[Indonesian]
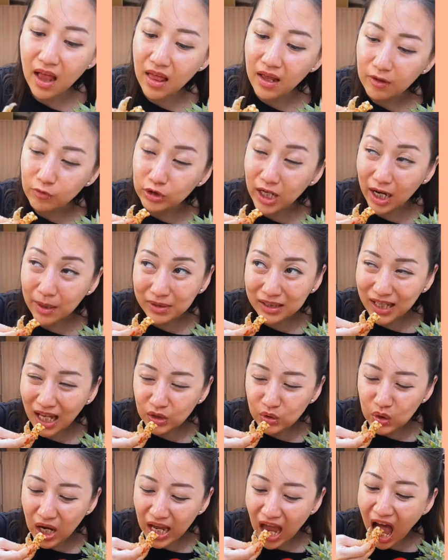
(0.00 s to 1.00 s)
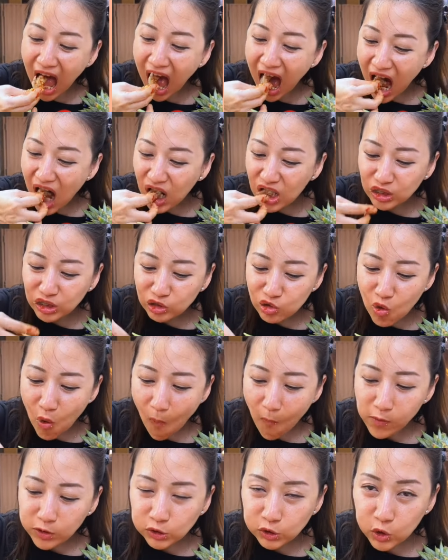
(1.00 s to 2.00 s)
Udangnya mentah juga ya.
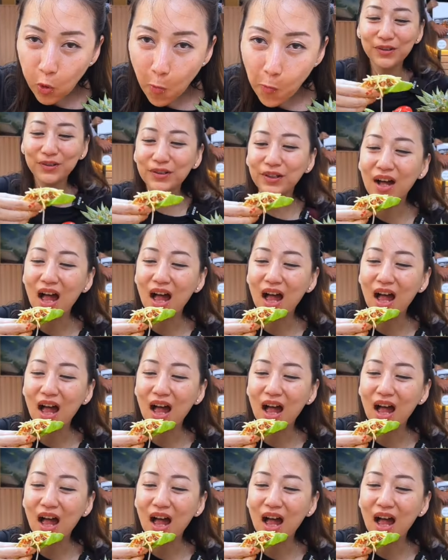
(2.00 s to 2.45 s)
Yang